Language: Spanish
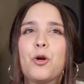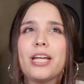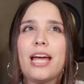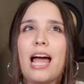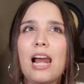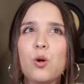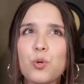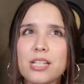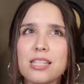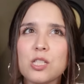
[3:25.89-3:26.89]
porque
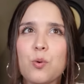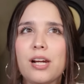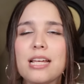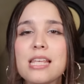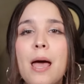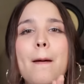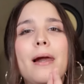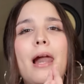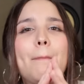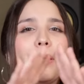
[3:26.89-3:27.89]
algunas escuelas
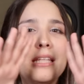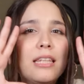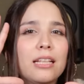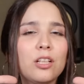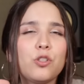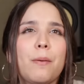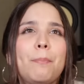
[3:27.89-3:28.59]
la pintan, o sea,